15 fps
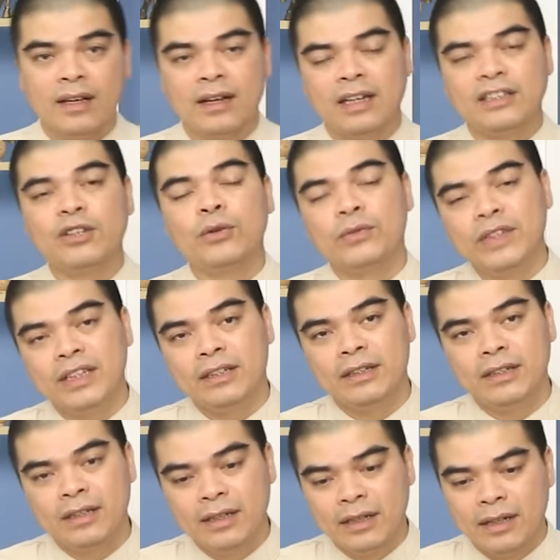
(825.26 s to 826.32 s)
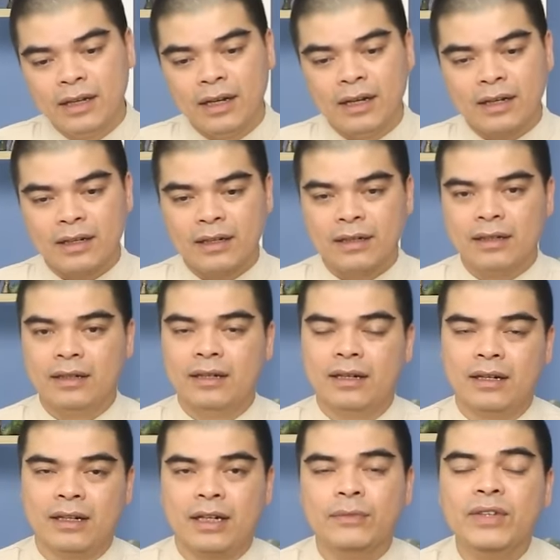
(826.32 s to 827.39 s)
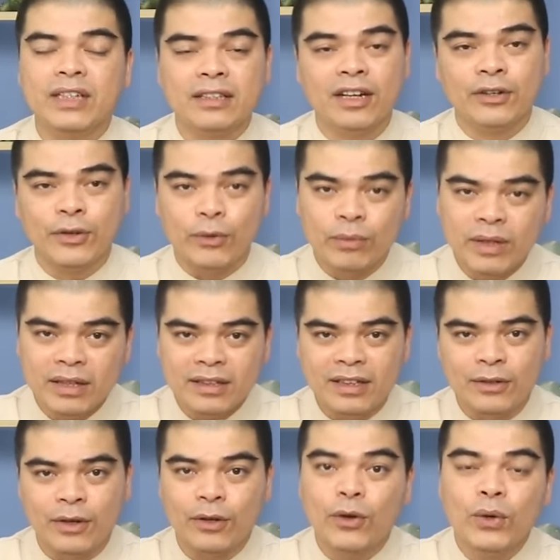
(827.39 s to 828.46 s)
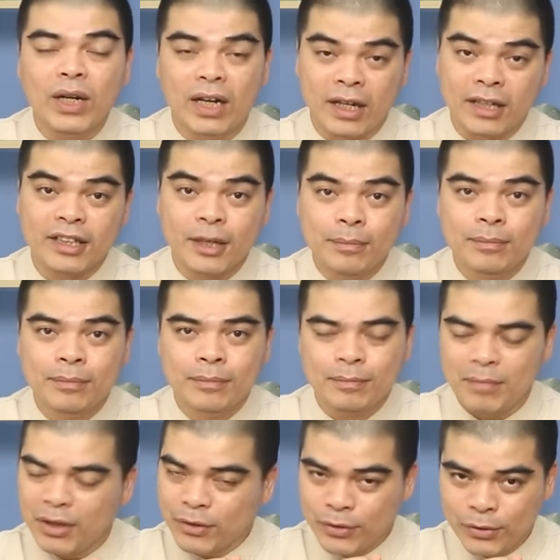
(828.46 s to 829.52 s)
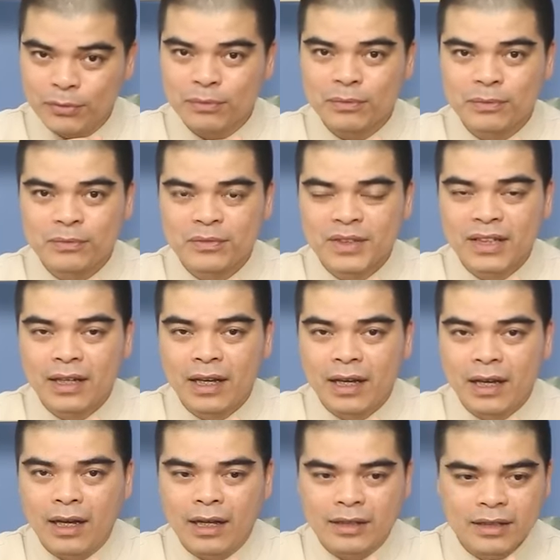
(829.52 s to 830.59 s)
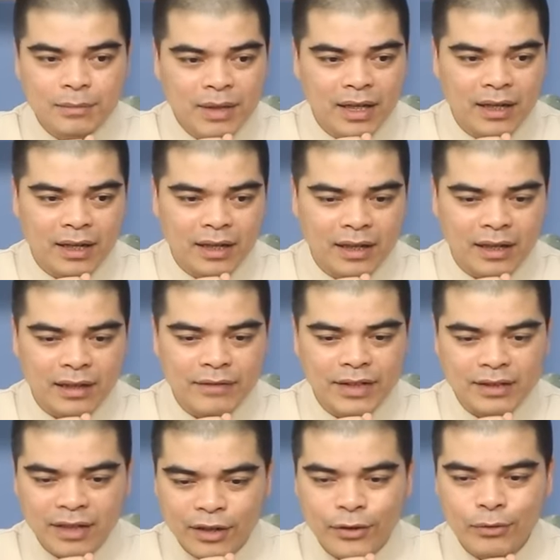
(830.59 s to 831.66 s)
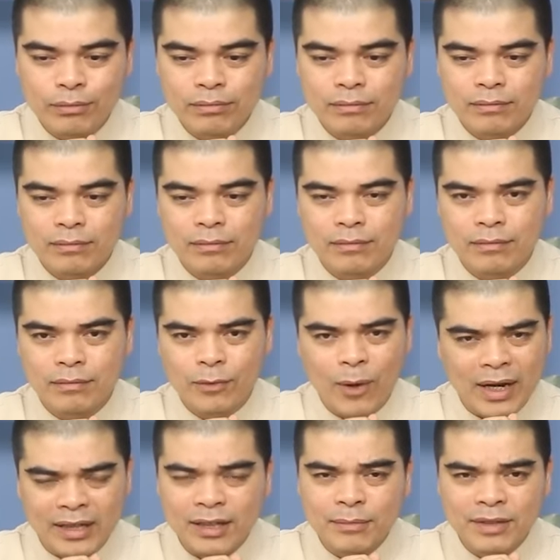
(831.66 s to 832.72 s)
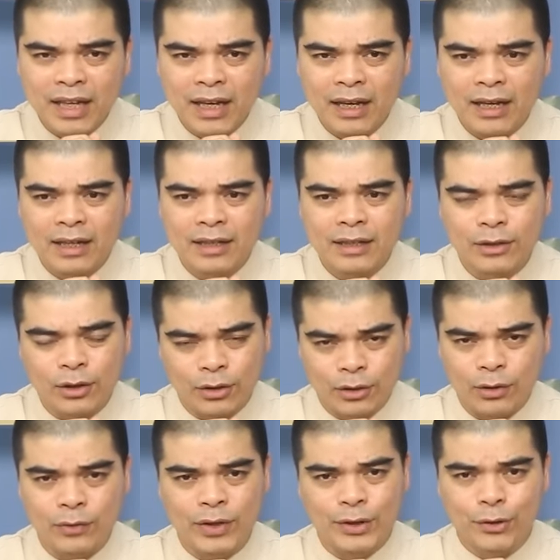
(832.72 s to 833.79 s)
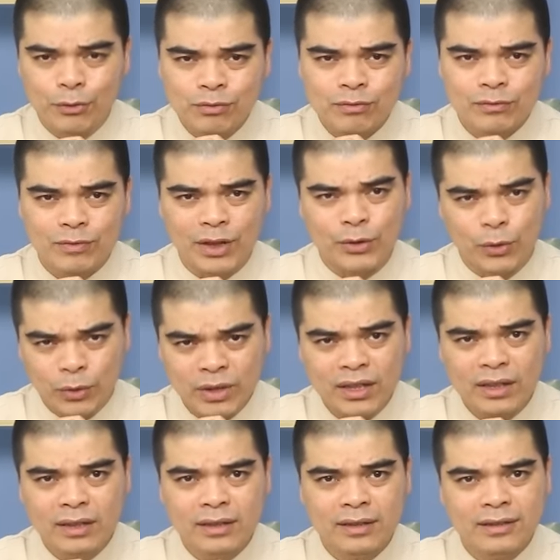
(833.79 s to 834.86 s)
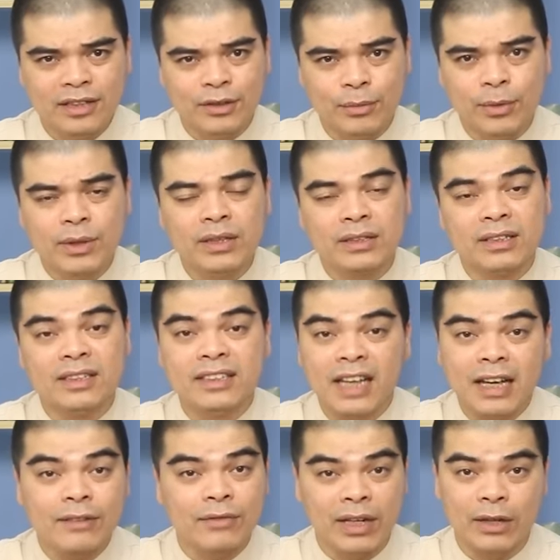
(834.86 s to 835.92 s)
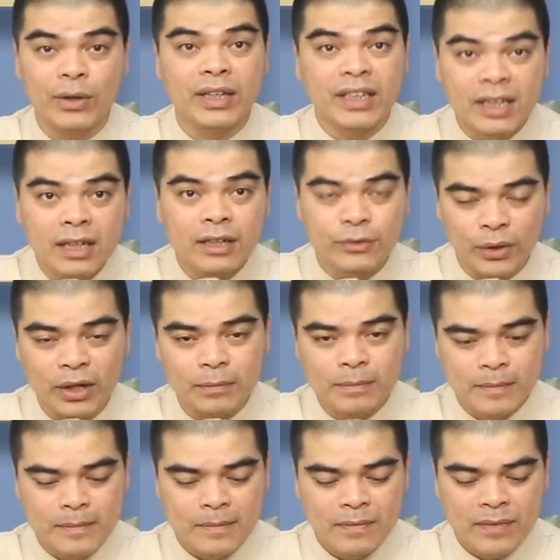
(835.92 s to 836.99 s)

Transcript: À, thưa quý vị, à, cái việc thờ cúng ấy, thì nó cốt là ở cái tâm, bác nói đúng. À, nhưng mà cái việc thờ cúng ngoài cái tâm ra nó còn phải đúng và đủ nữa thì nó mới được chính xác và có ý nghĩa, đúng không ạ?